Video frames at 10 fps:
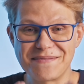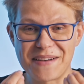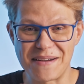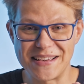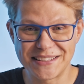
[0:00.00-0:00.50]
E
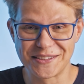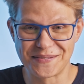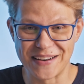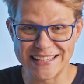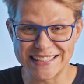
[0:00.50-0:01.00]
para minha
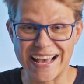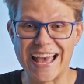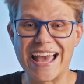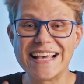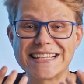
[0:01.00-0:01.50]
surpresa,
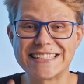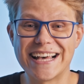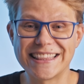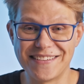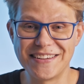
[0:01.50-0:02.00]
é
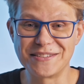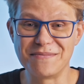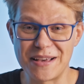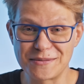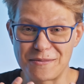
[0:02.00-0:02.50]
exatamente o
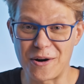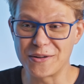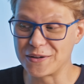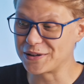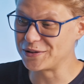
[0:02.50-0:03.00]
mesmo
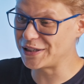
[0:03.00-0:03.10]
módulo que o